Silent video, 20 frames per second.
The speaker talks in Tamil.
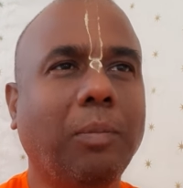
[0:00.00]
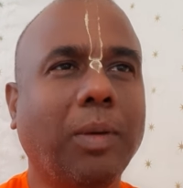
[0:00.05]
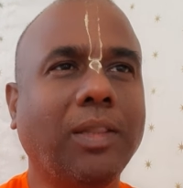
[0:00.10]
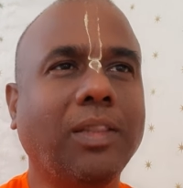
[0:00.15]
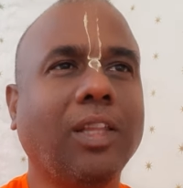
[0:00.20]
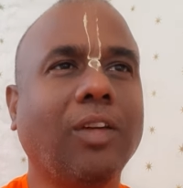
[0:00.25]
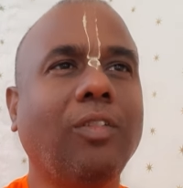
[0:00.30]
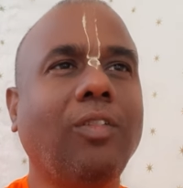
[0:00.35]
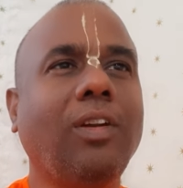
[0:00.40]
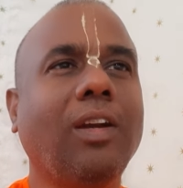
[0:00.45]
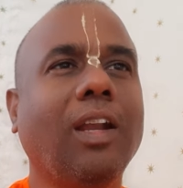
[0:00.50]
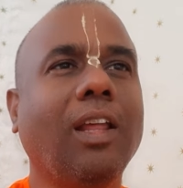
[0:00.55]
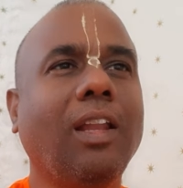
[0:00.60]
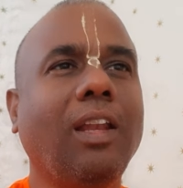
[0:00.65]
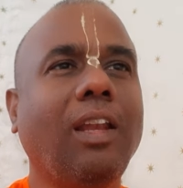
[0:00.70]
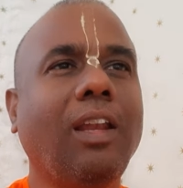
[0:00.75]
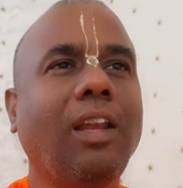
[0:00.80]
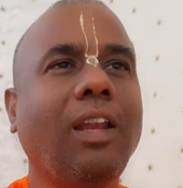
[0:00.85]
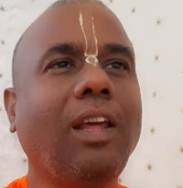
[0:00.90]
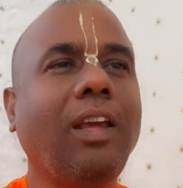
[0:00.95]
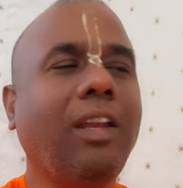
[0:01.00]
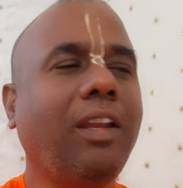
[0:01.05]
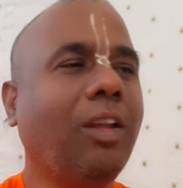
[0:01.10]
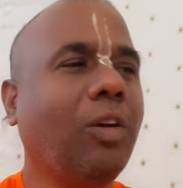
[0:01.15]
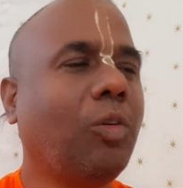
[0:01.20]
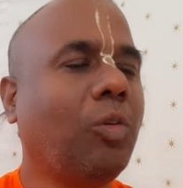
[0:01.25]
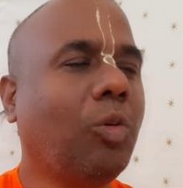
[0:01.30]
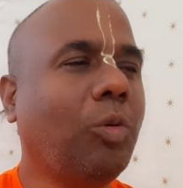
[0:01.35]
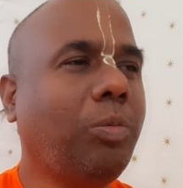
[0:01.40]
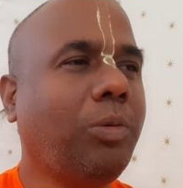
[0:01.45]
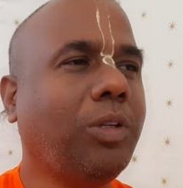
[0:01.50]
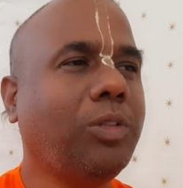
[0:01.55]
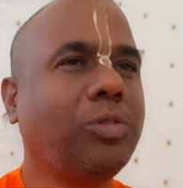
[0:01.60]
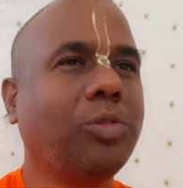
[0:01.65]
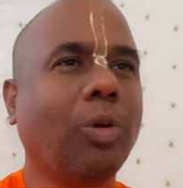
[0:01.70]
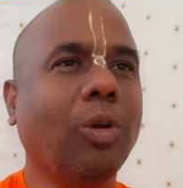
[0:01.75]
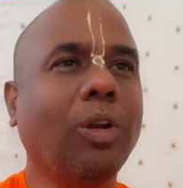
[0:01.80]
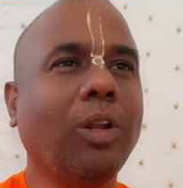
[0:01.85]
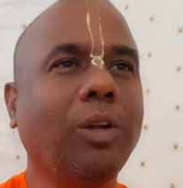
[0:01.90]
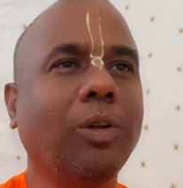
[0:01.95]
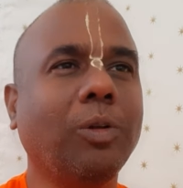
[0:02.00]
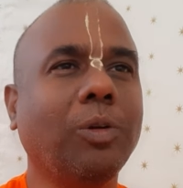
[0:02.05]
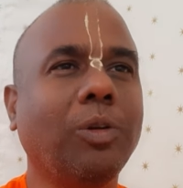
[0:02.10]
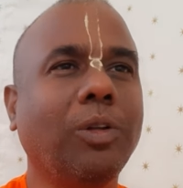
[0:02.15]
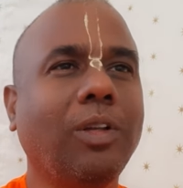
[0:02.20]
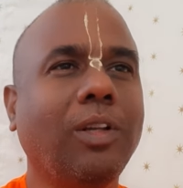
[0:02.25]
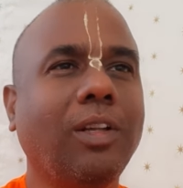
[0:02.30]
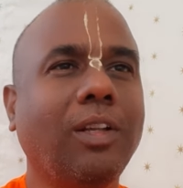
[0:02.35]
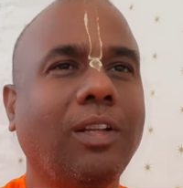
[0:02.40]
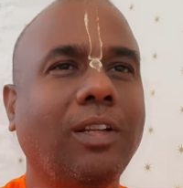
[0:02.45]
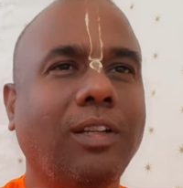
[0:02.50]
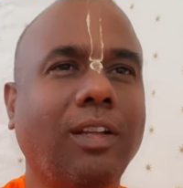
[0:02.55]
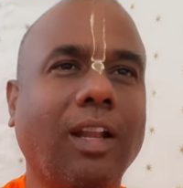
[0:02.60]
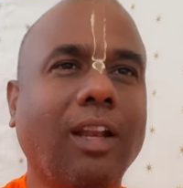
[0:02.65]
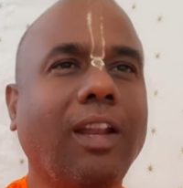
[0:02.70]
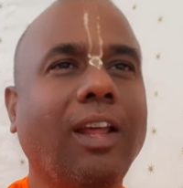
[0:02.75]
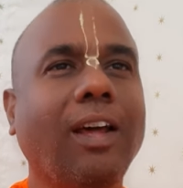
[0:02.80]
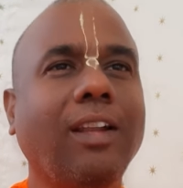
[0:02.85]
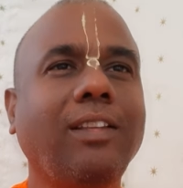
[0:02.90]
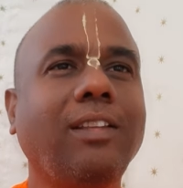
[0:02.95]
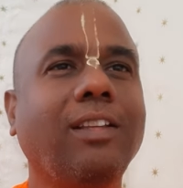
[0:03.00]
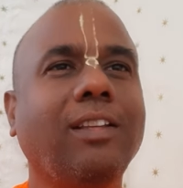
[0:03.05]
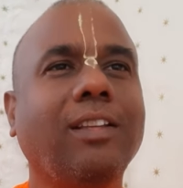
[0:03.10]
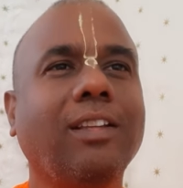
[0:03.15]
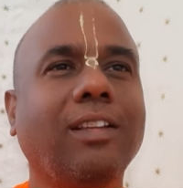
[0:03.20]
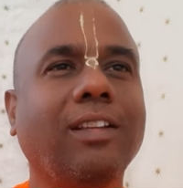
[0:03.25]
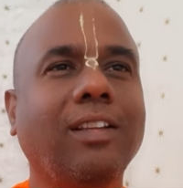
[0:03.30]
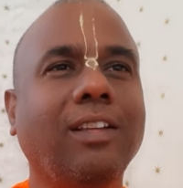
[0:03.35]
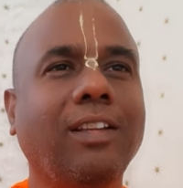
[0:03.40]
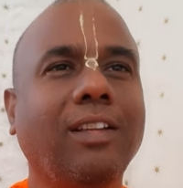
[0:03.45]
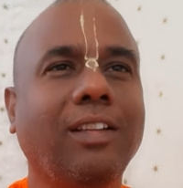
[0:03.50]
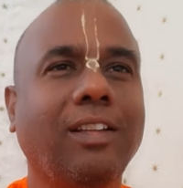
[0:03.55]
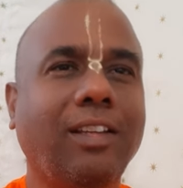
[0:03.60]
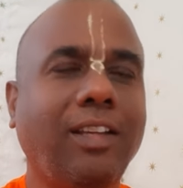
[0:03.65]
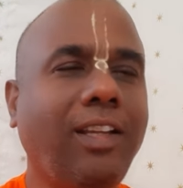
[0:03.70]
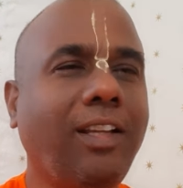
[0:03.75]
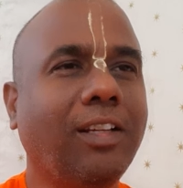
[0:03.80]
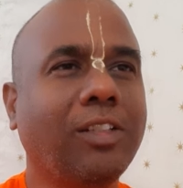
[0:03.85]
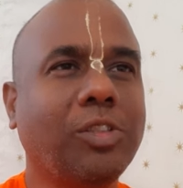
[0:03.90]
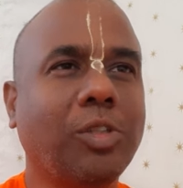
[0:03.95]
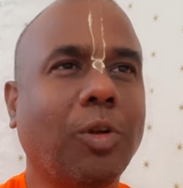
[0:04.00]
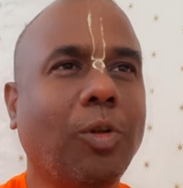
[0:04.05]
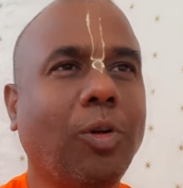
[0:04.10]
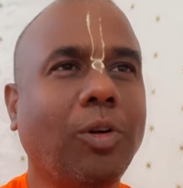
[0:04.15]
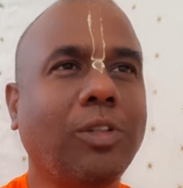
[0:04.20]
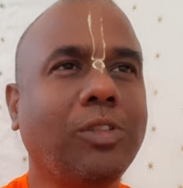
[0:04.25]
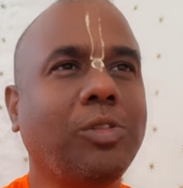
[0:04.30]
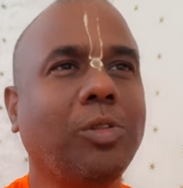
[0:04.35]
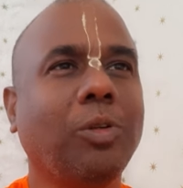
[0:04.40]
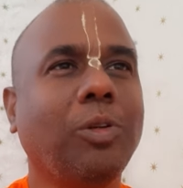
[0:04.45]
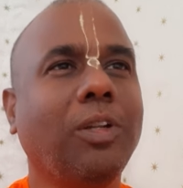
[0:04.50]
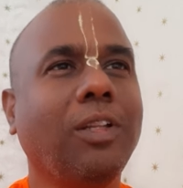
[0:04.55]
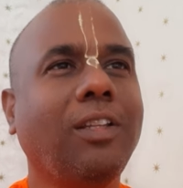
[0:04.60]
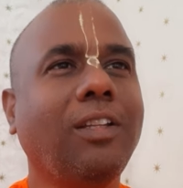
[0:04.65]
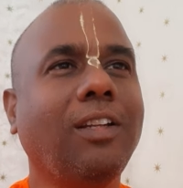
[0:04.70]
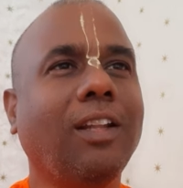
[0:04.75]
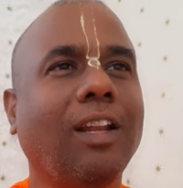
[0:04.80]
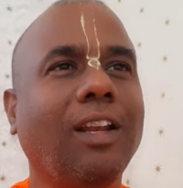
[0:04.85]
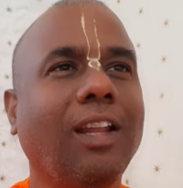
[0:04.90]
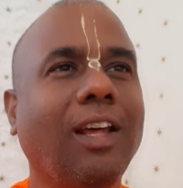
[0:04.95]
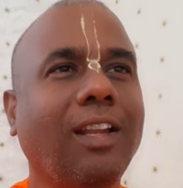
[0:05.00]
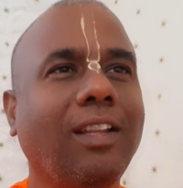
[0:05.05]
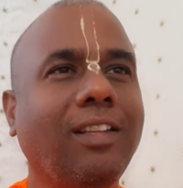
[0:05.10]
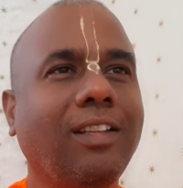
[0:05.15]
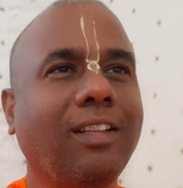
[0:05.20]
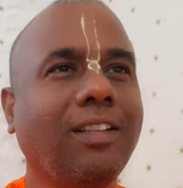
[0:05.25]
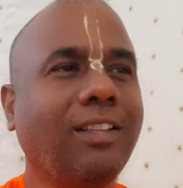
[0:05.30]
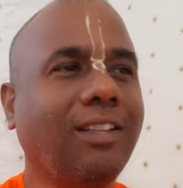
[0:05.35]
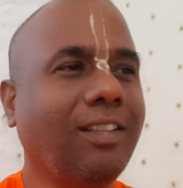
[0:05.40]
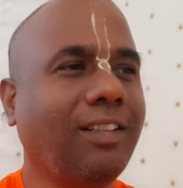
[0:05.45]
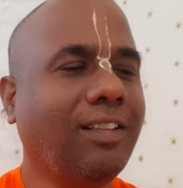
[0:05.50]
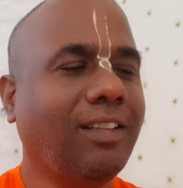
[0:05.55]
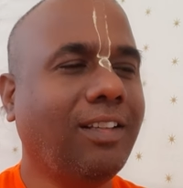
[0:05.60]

மற்றவங்களெல்லாம் என்னை கூப்பிட்டு சொல்லணும் நல்லா இருந்தது நீங்கள் ஸ்லோகம் சொன்னது நல்லா இருந்தது